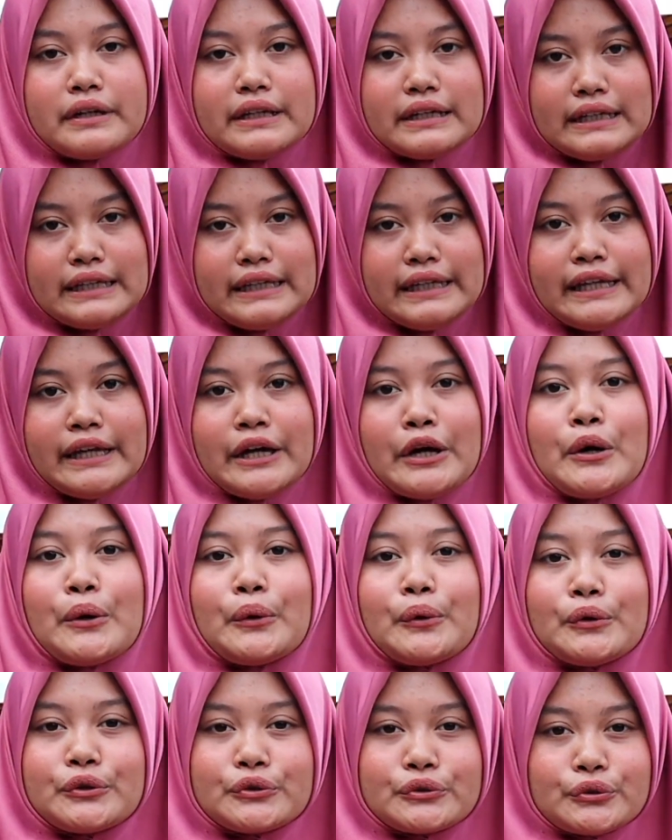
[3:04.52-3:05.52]
ini
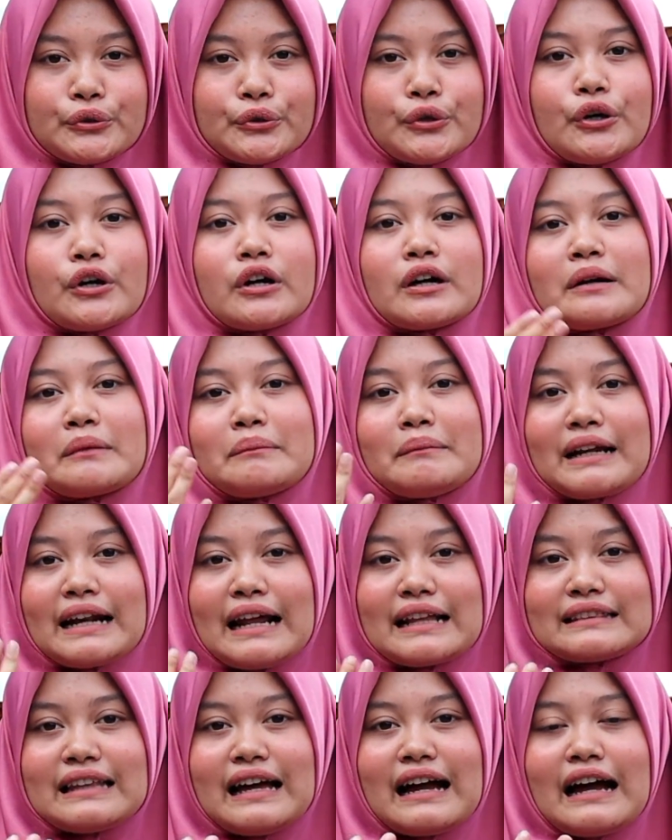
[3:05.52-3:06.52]
untuk
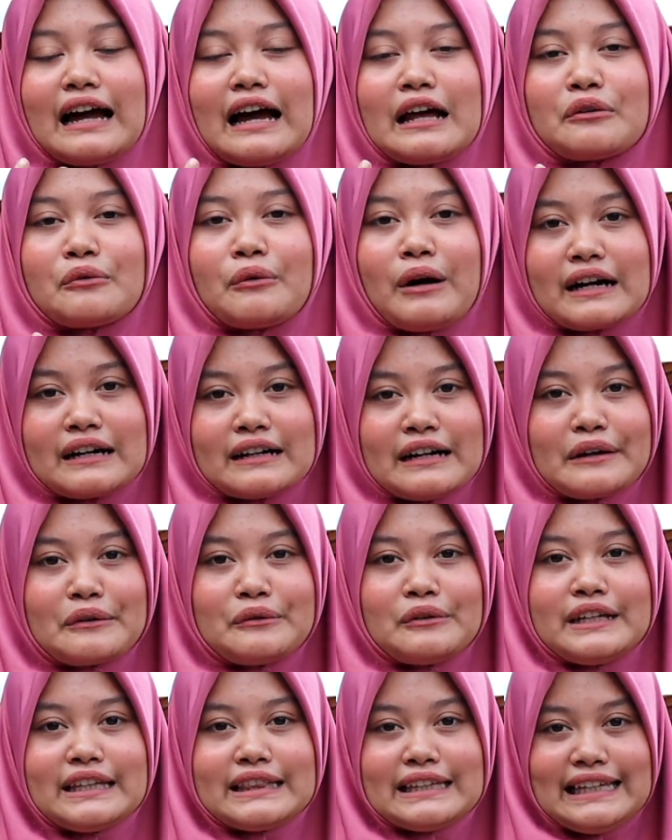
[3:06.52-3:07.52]
meratakan warna
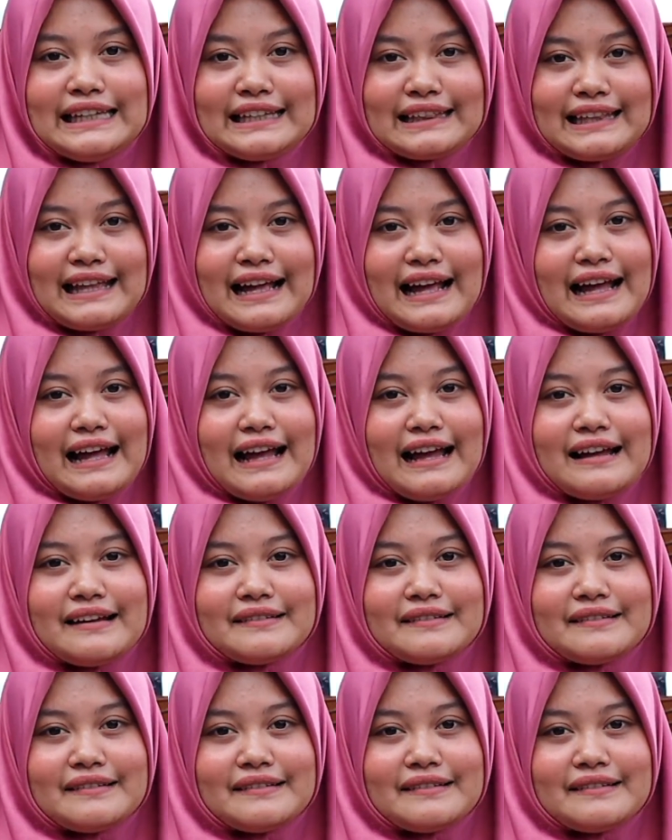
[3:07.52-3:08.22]
kulit kita.